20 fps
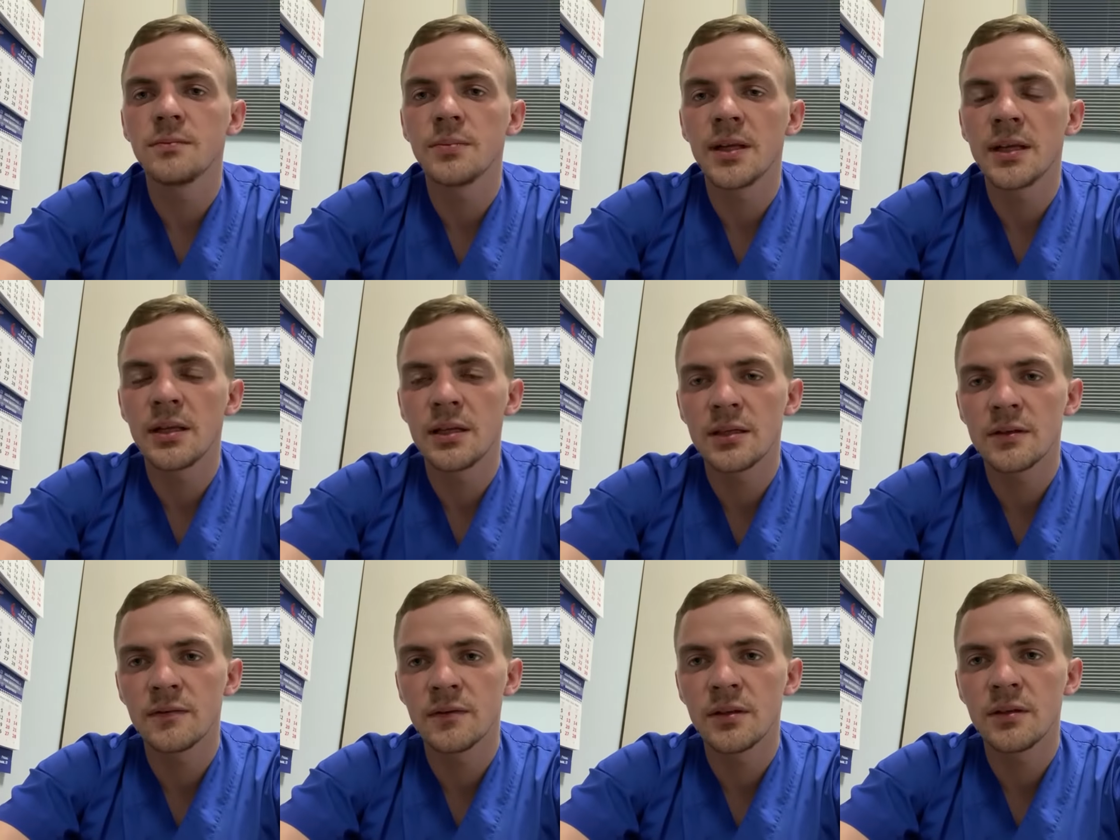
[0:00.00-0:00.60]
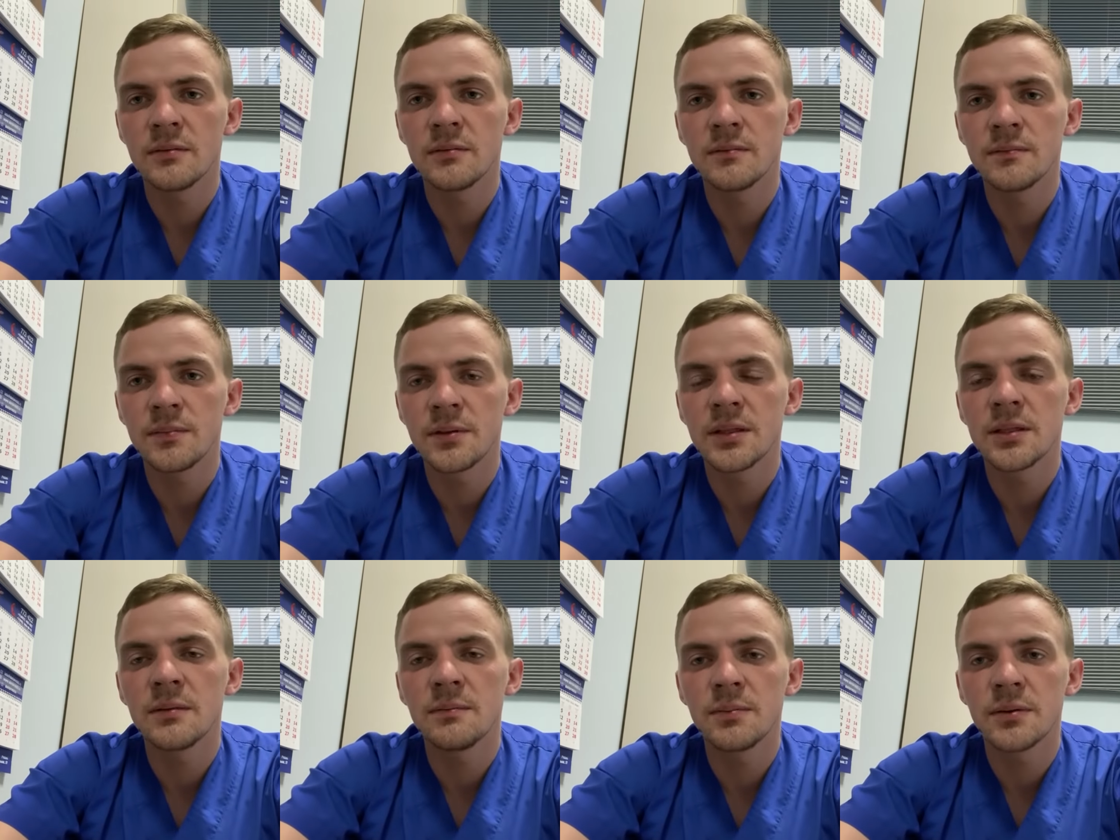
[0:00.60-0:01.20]
планированием
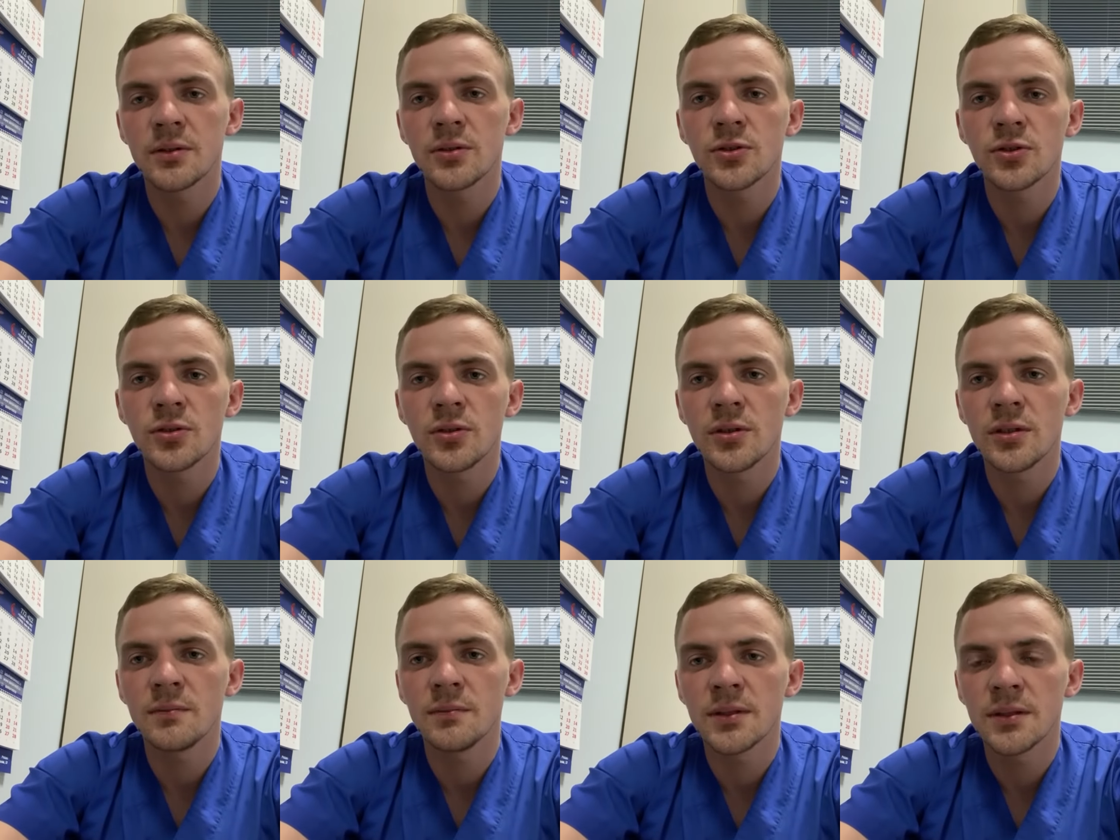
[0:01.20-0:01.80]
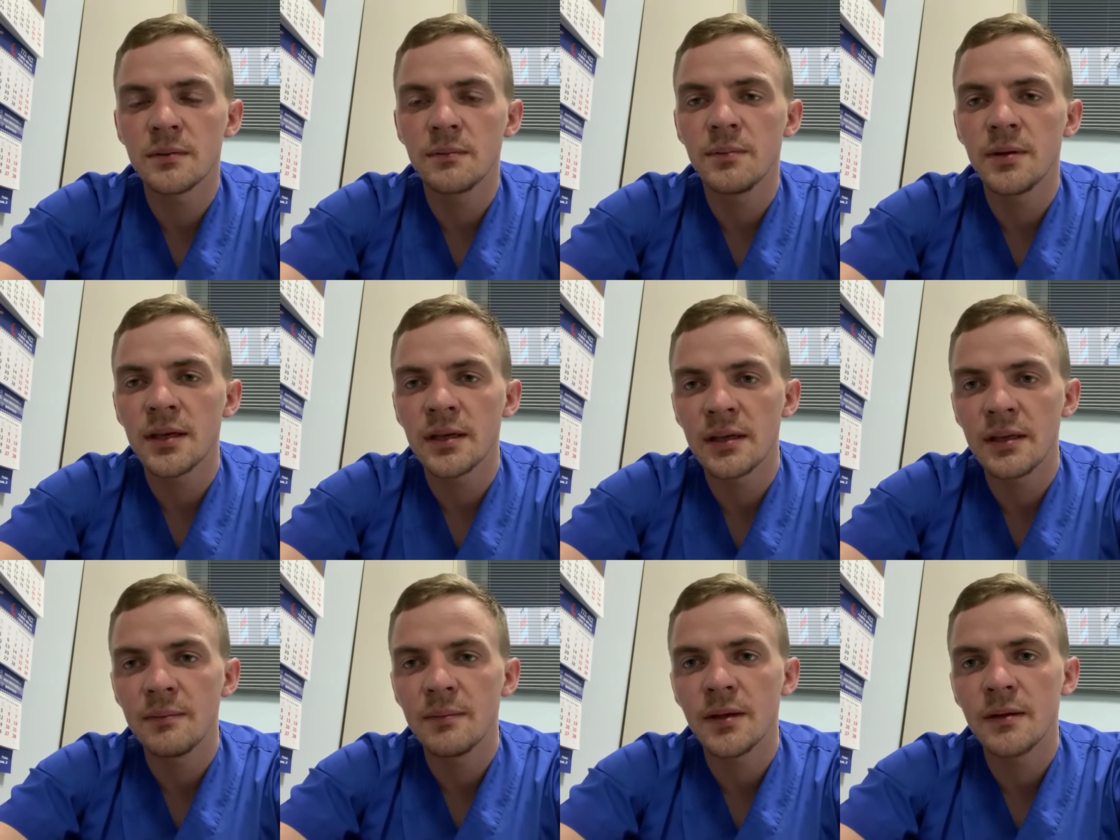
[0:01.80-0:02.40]
предоперационным. Это
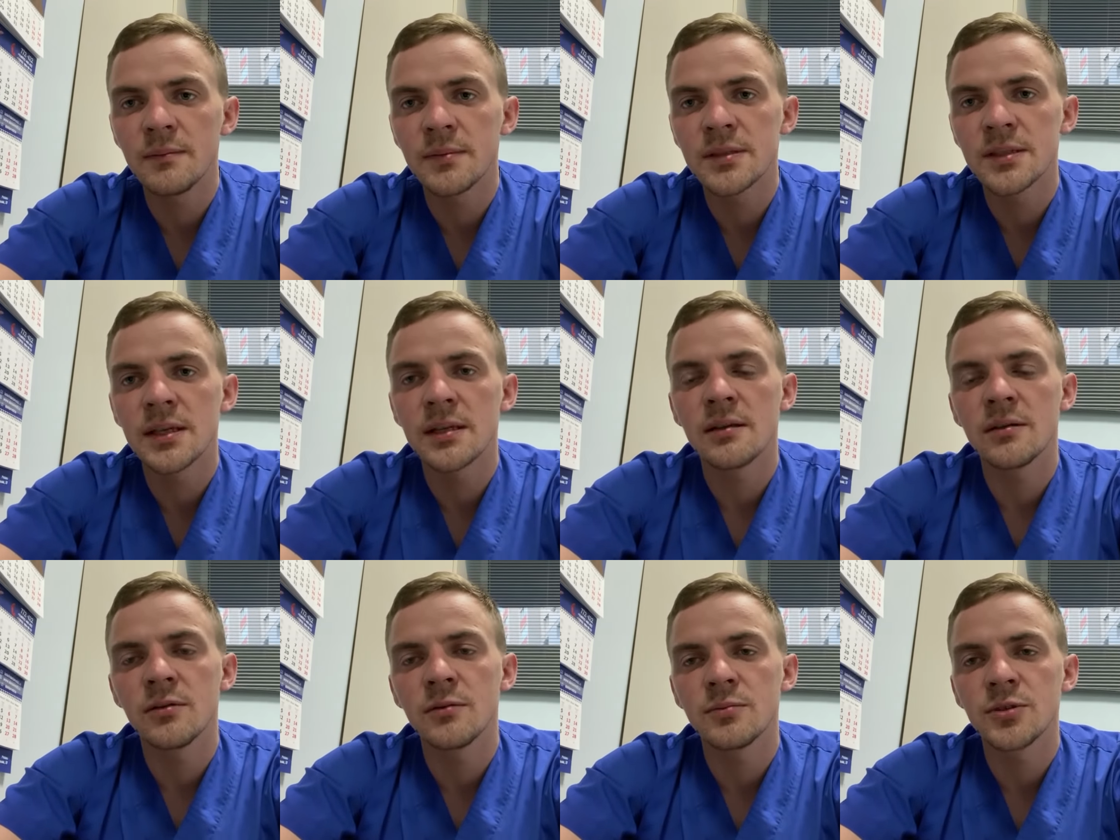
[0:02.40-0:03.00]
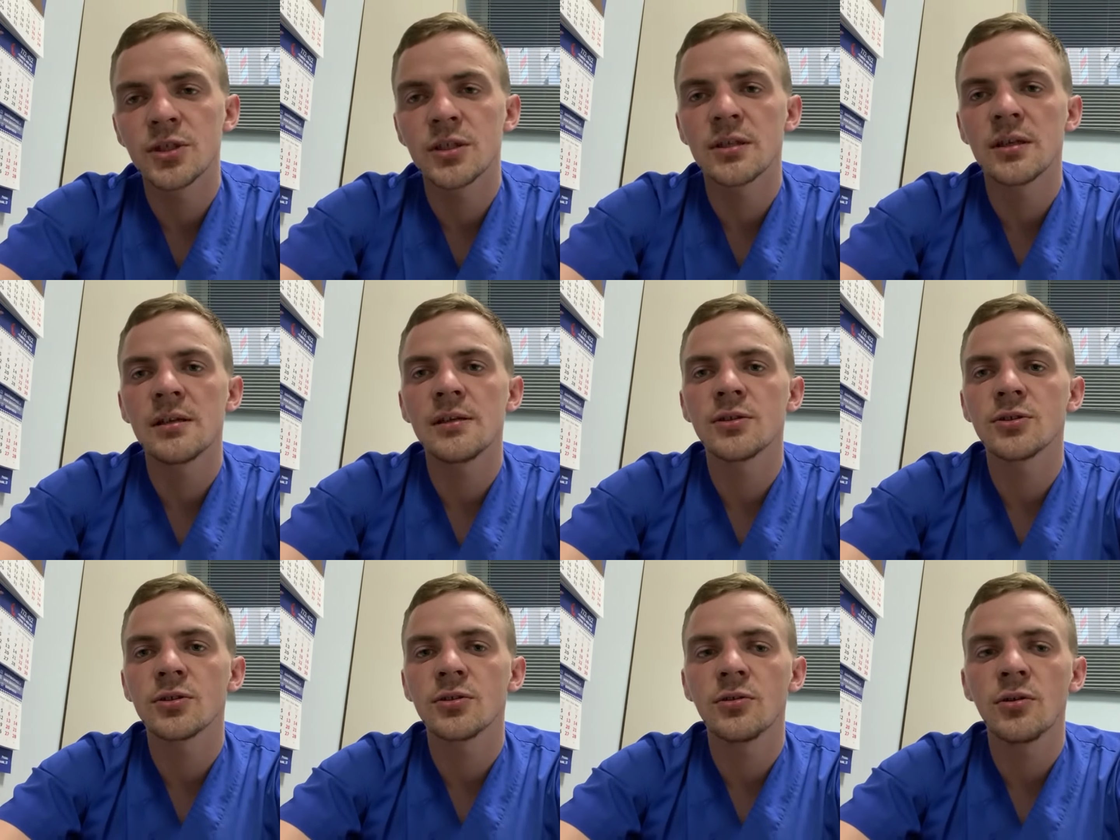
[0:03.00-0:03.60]
биохимия, обязательно общий
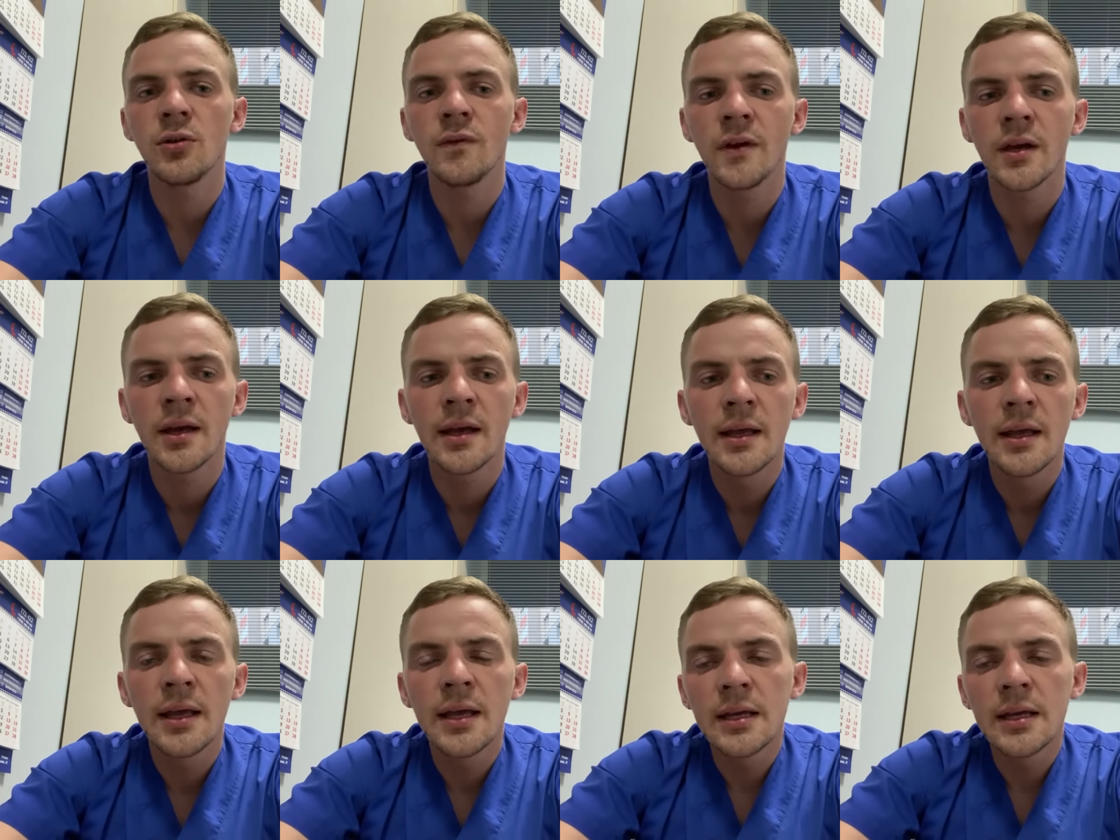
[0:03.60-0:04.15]
анализ крови.